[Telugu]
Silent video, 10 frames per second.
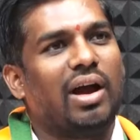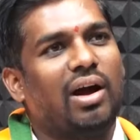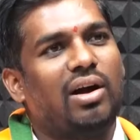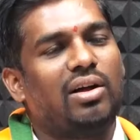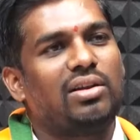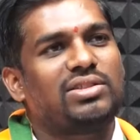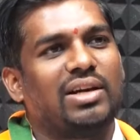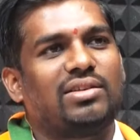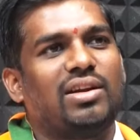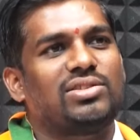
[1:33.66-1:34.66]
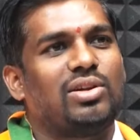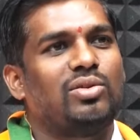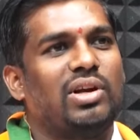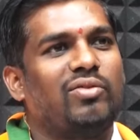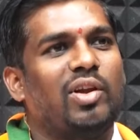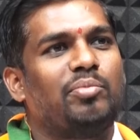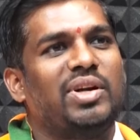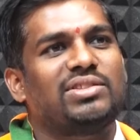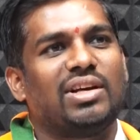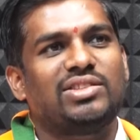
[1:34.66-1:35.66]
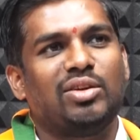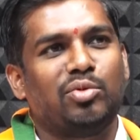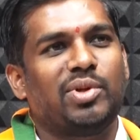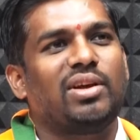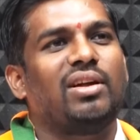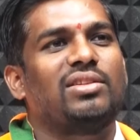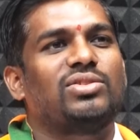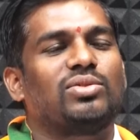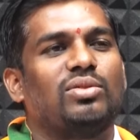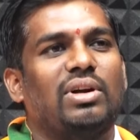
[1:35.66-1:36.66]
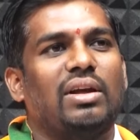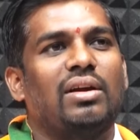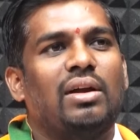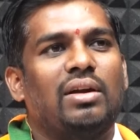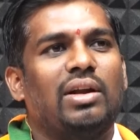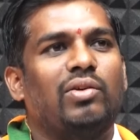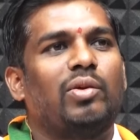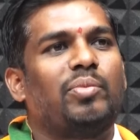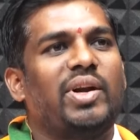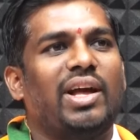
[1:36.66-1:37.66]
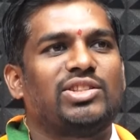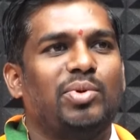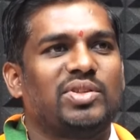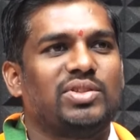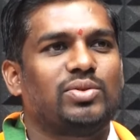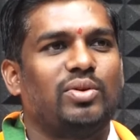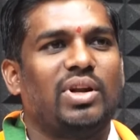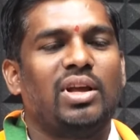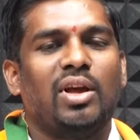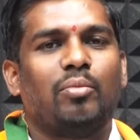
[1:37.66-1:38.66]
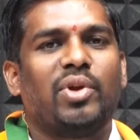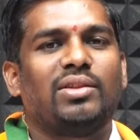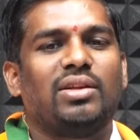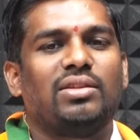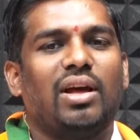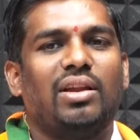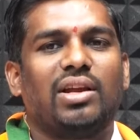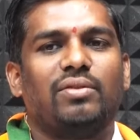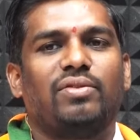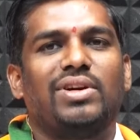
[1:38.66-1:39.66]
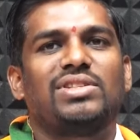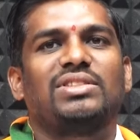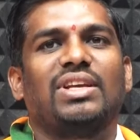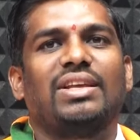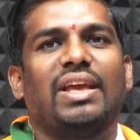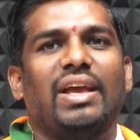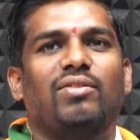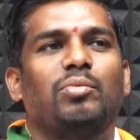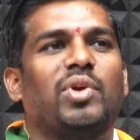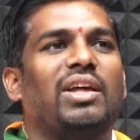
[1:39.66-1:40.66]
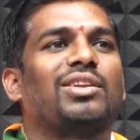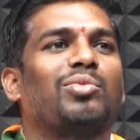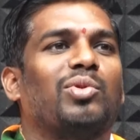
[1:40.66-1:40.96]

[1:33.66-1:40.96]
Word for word: ఆల్ సెక్టార్స్ లో డెవలప్మెంట్ సంక్షేమ పథకాలు తీసుకోండి డెవలప్మెంట్ ఆస్పెక్ట్ తీసుకోండి ప్రతి దానికి ఫండ్స్ ఇచ్చేది కేవలం కేంద్ర